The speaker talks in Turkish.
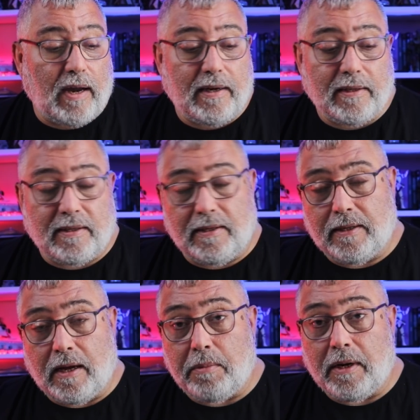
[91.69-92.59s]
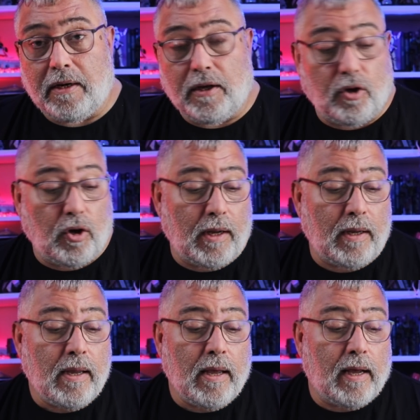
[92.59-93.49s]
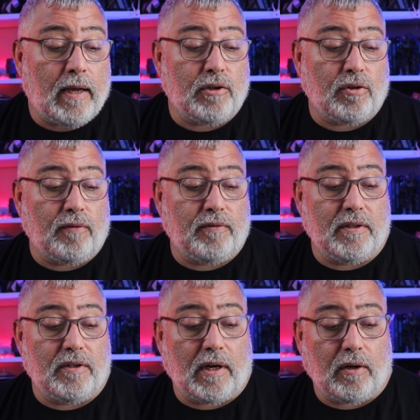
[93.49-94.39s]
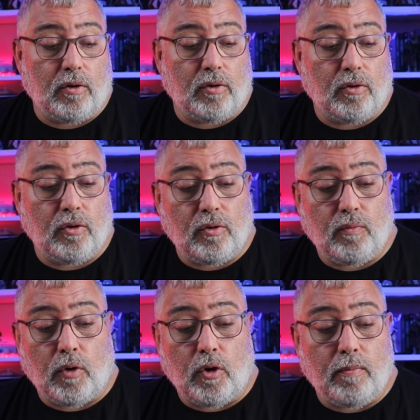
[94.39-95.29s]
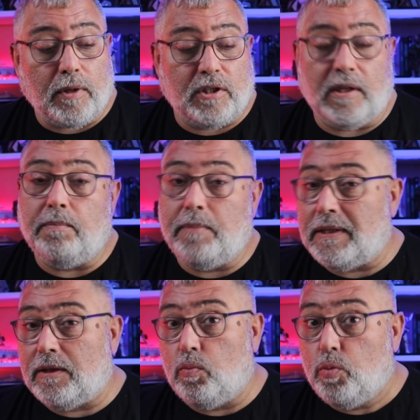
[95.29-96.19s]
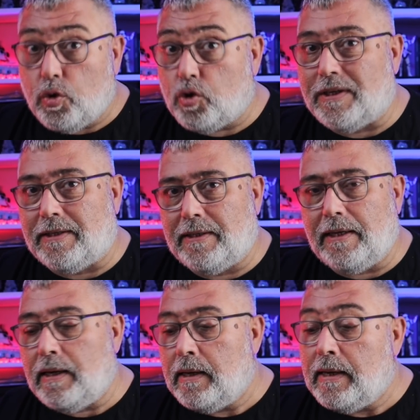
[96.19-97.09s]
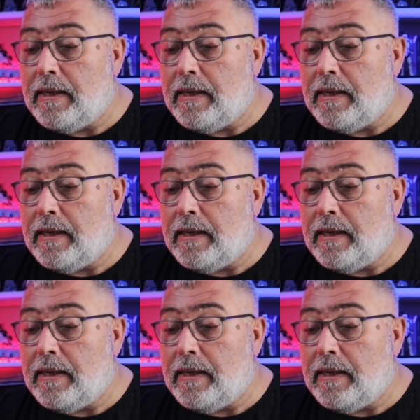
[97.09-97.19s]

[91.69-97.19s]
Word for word: Variety'nin haberine göre House of the Dragon'un bölüm başına bit bütçesi